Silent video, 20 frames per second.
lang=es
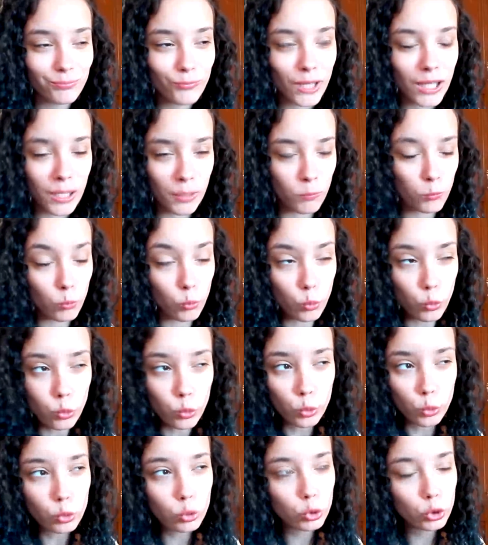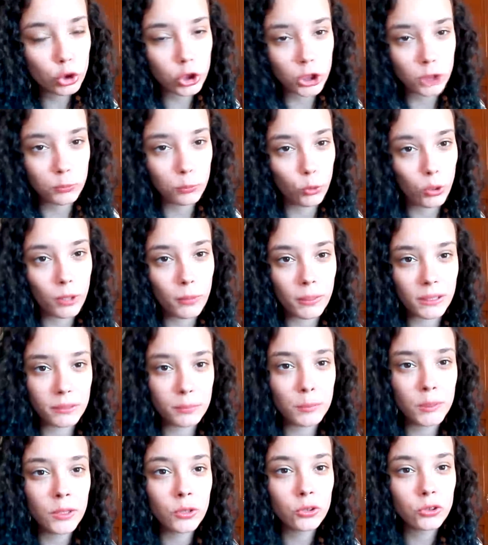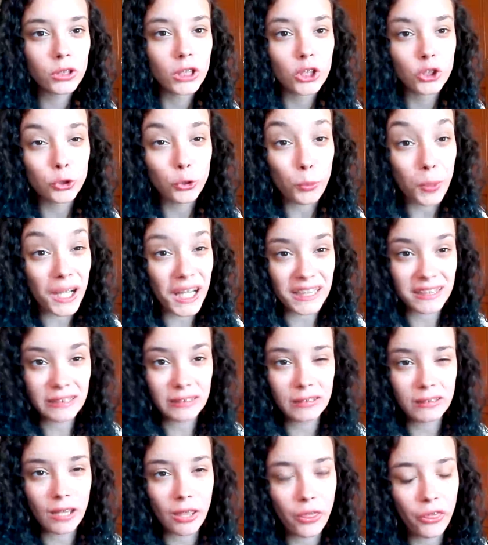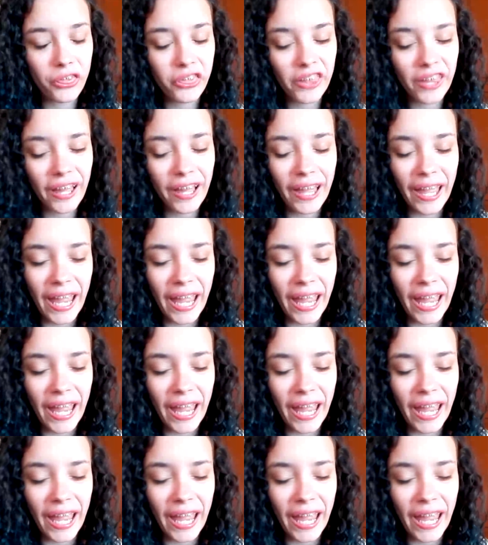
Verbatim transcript: Y muchos poemas míos sobre la existencia,